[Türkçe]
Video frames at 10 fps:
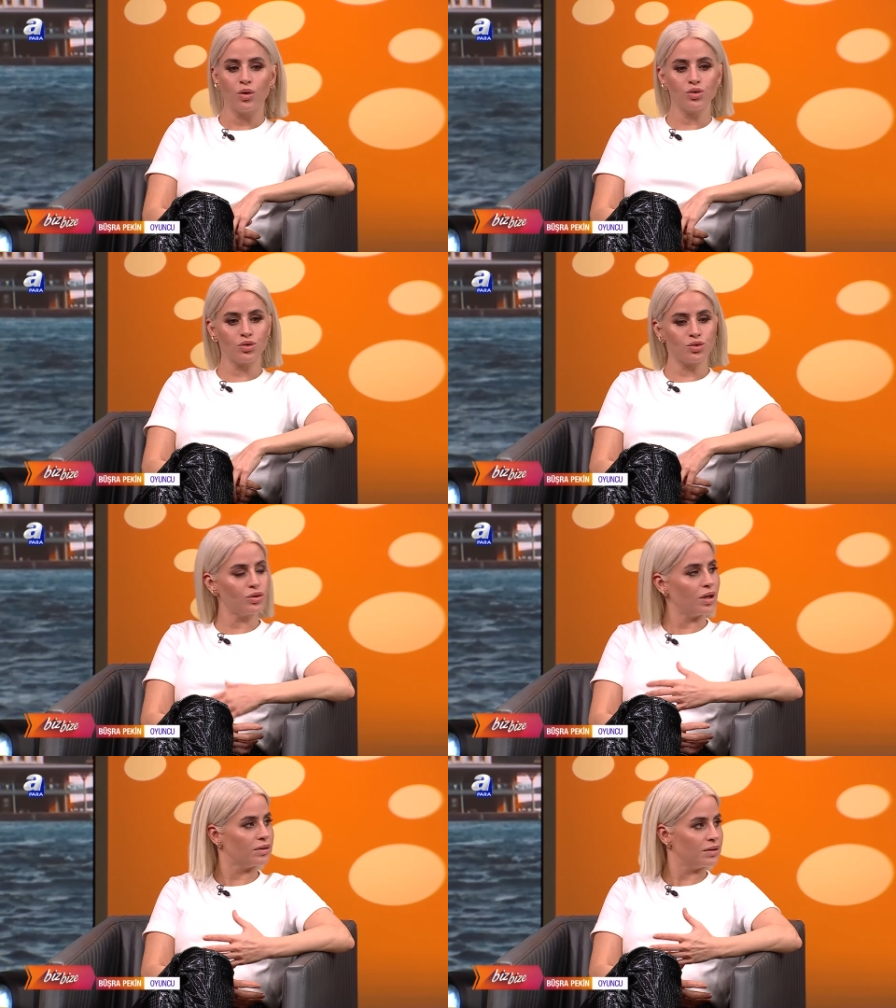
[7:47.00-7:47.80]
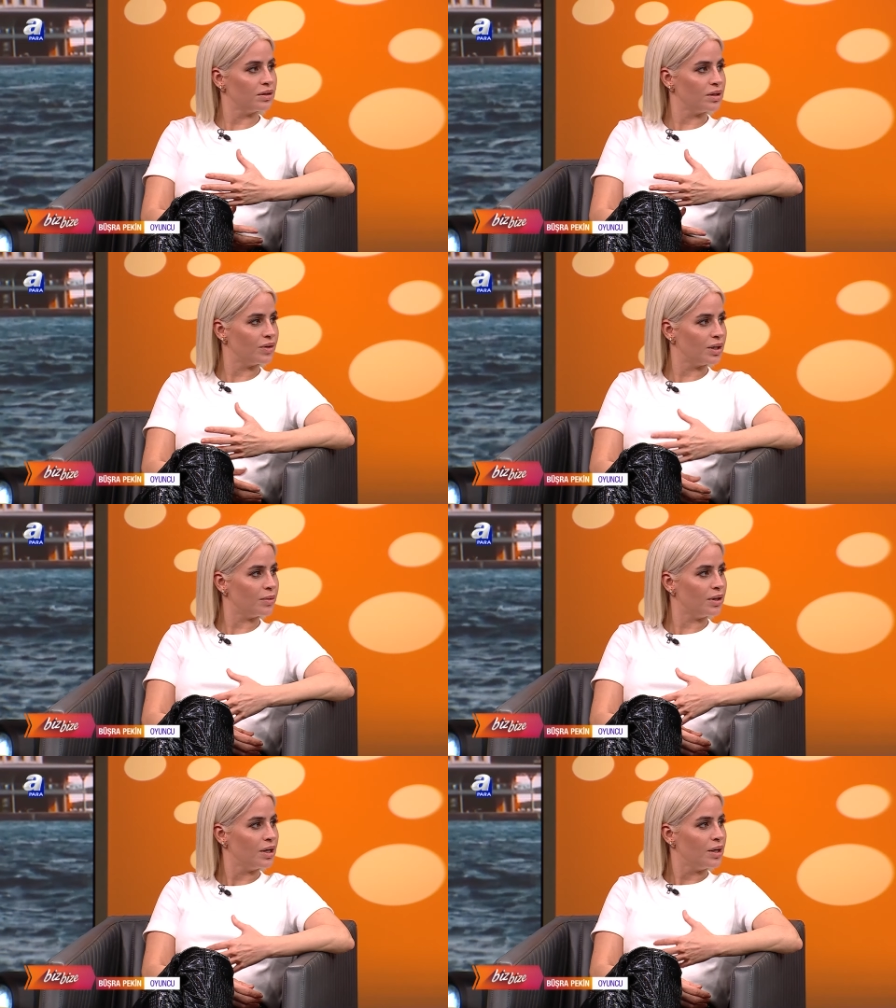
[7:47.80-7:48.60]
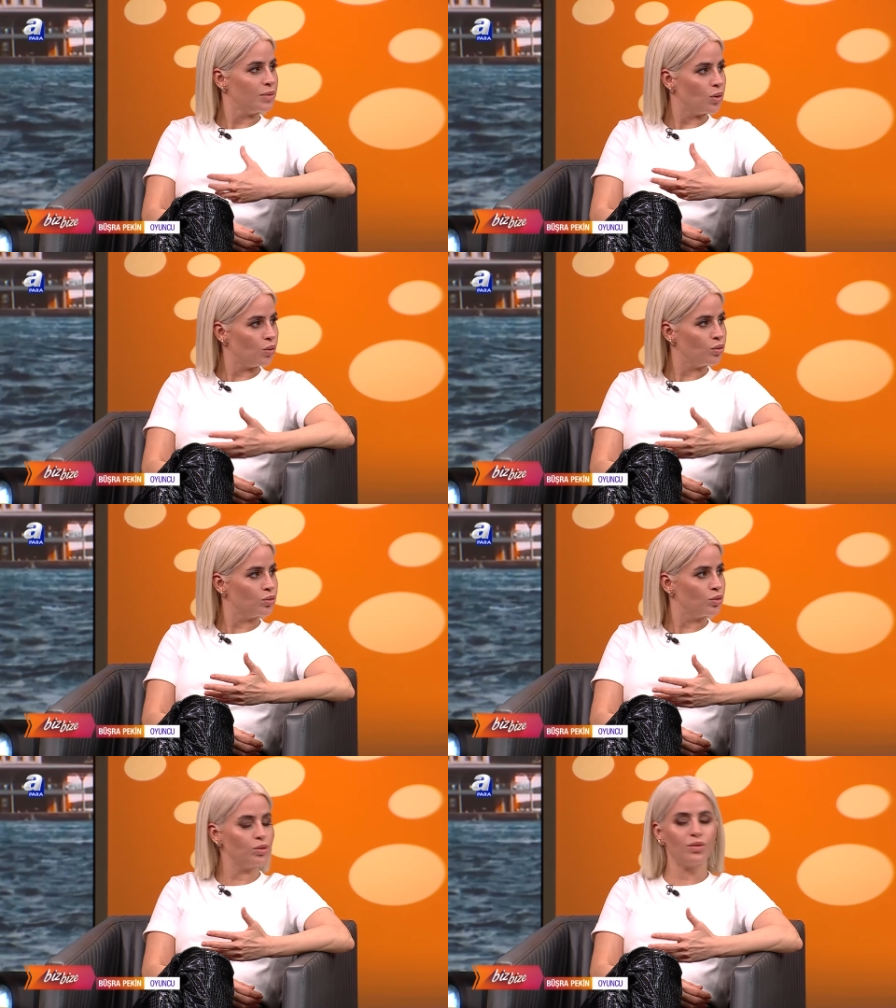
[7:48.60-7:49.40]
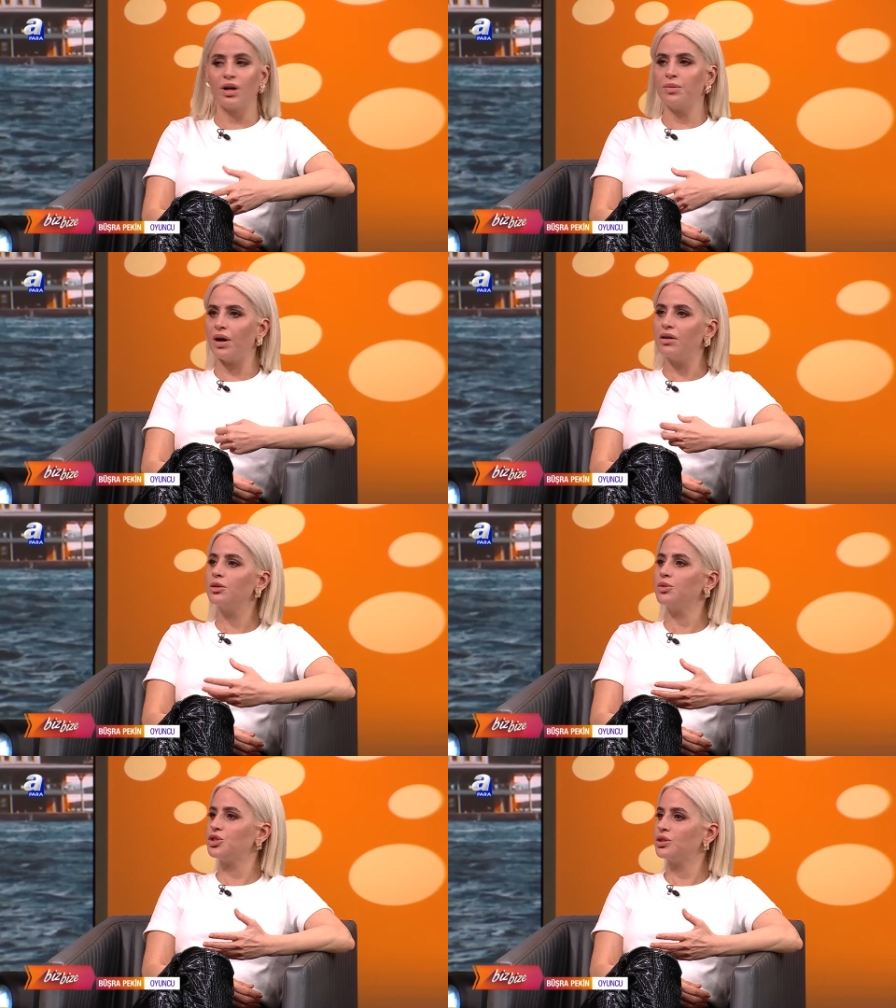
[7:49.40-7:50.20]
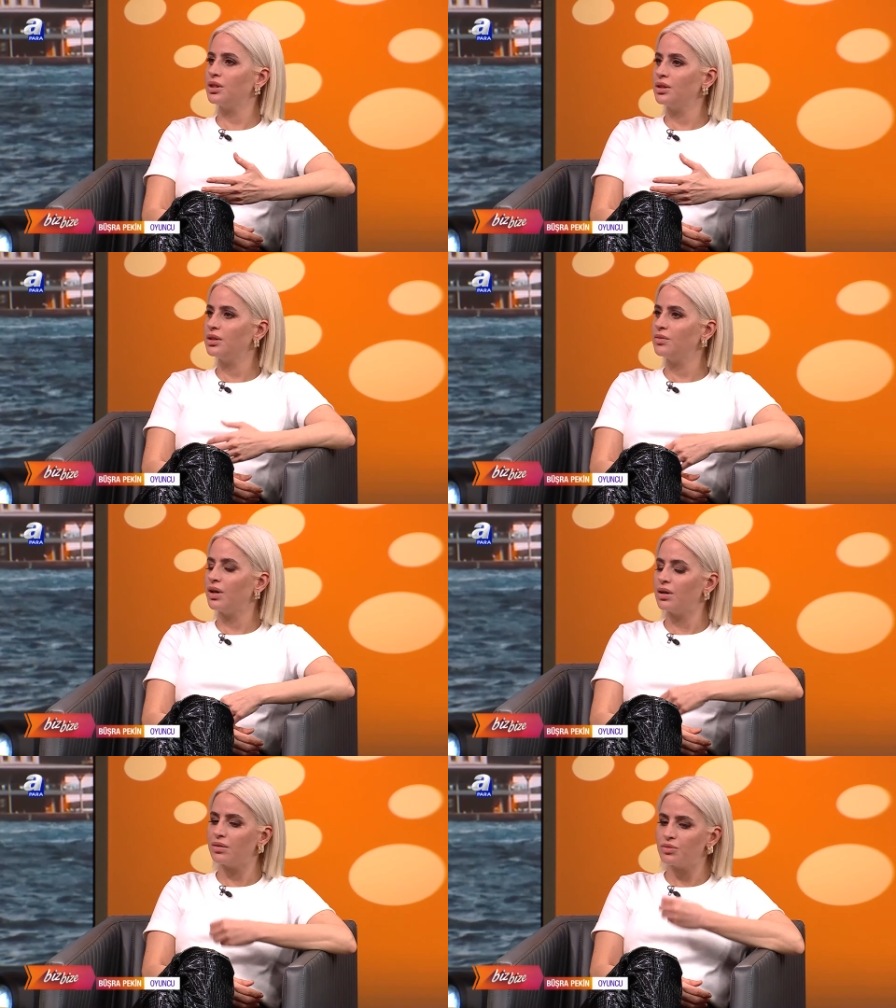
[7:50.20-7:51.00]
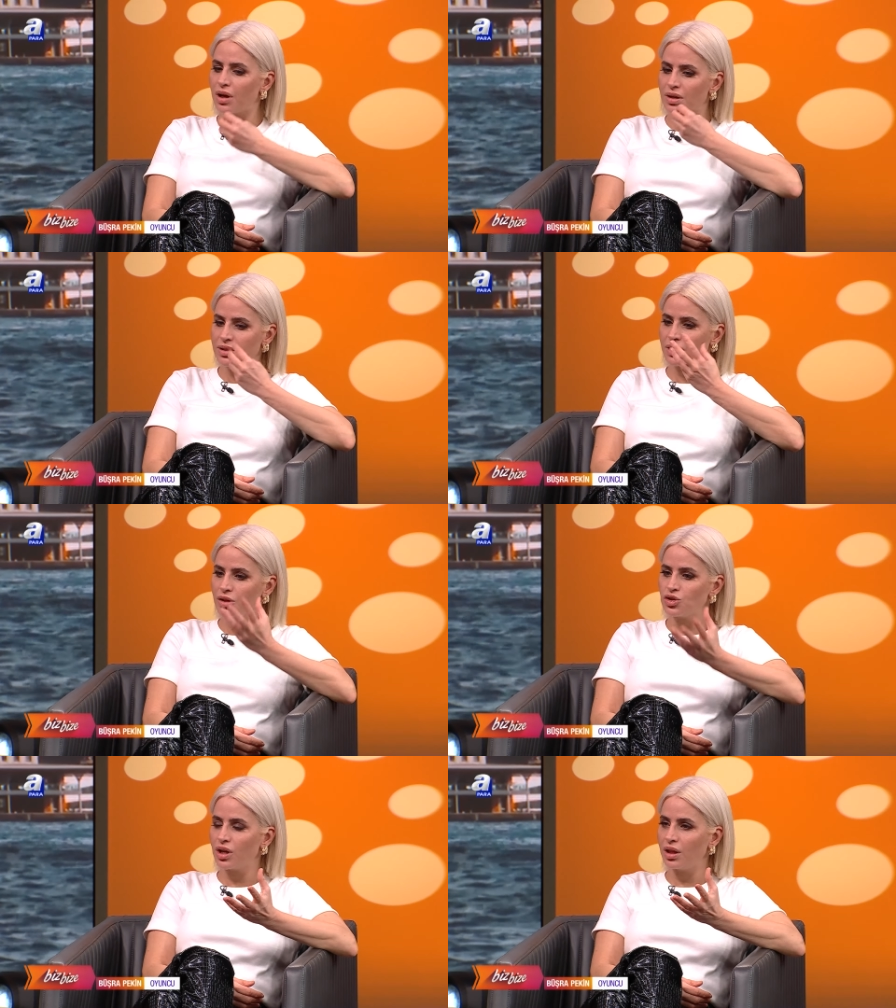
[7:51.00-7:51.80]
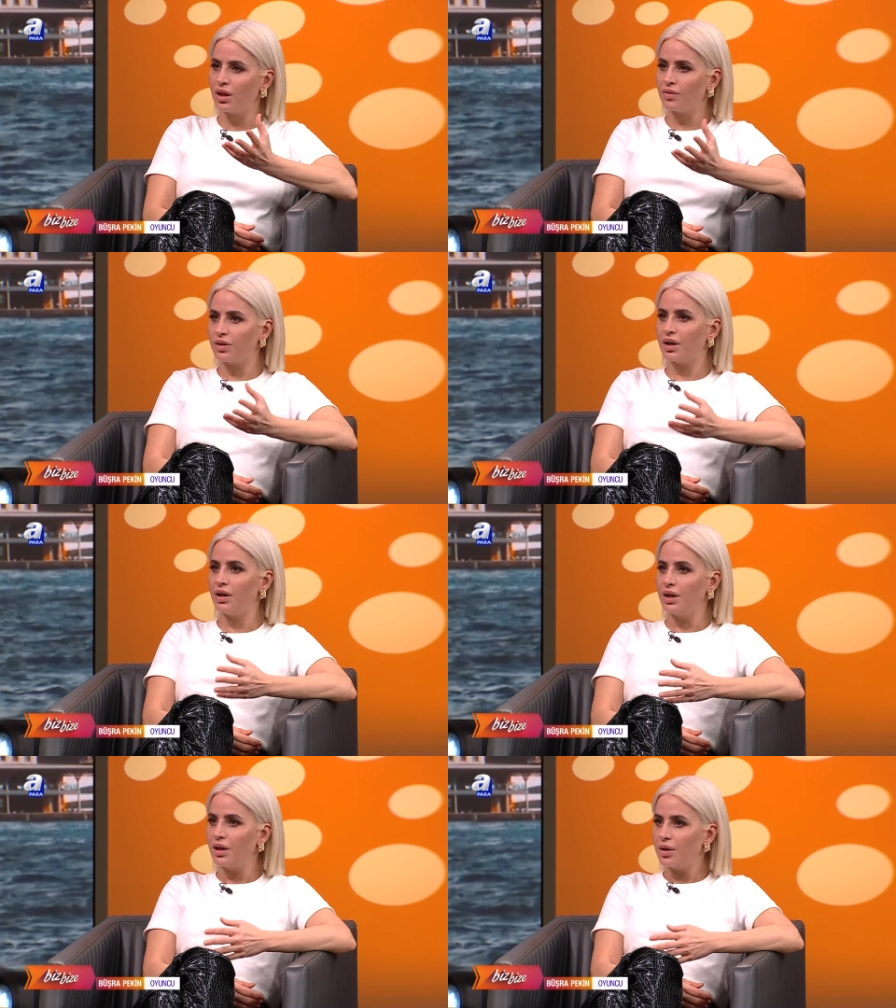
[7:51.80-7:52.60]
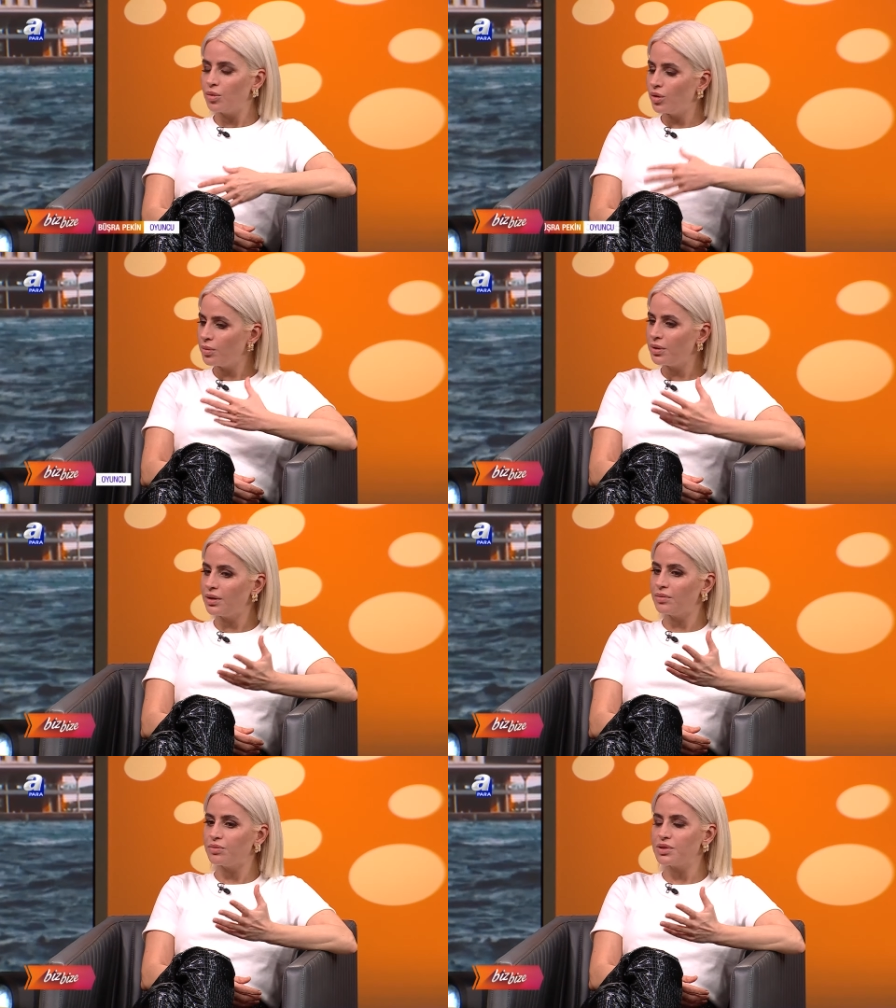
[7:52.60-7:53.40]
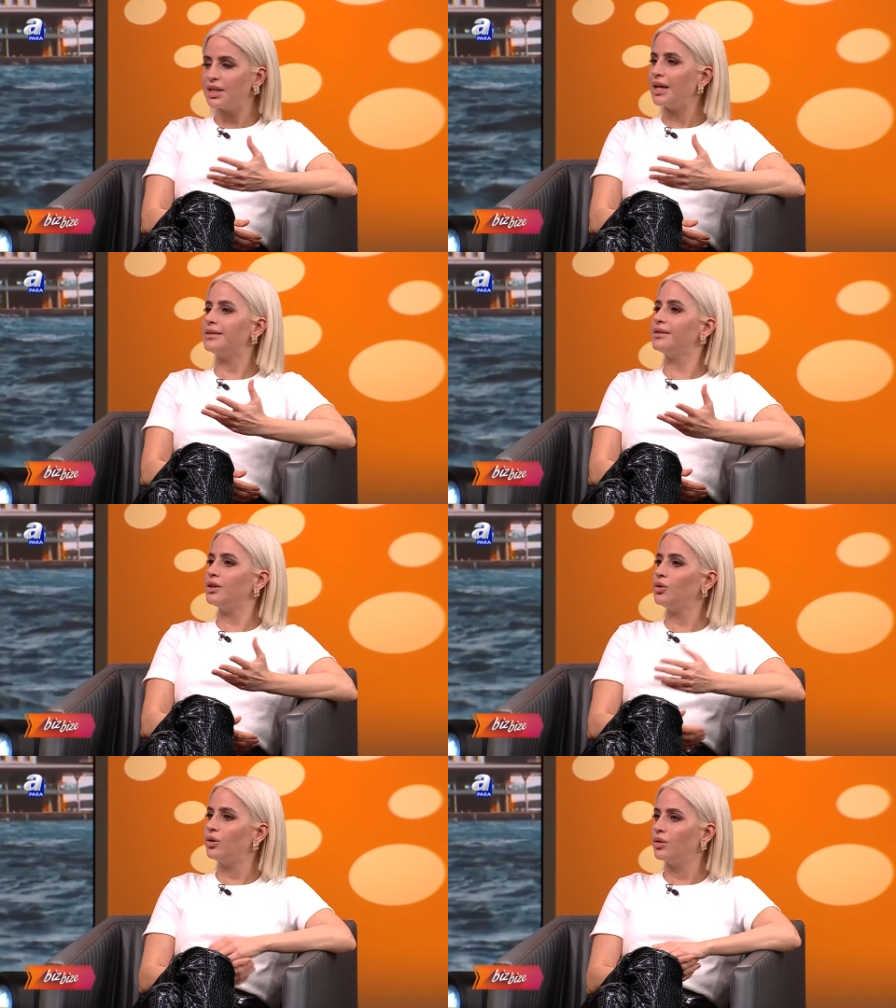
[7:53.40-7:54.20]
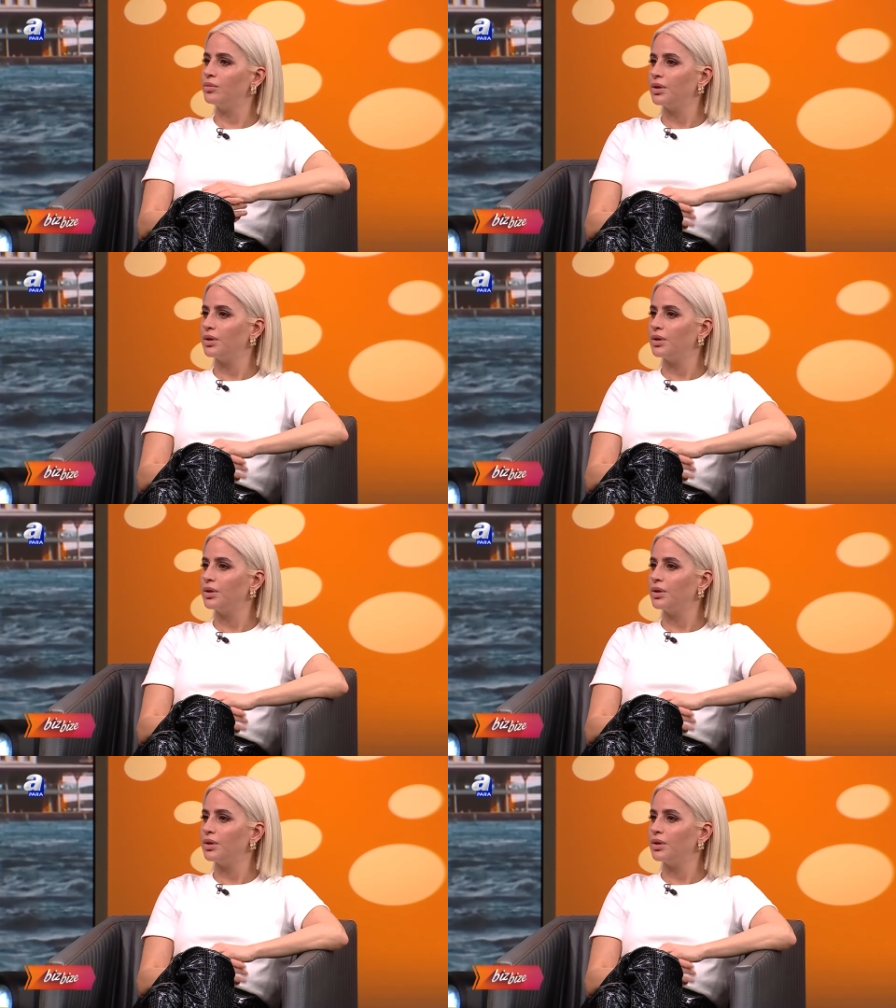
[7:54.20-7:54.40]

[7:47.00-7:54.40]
Çocuk tatlılığı da var ama bir olgunluğu var, bir aklı başındalığı evet. var. Ağzından çıkan laflar böyle bir seni etkiliyor.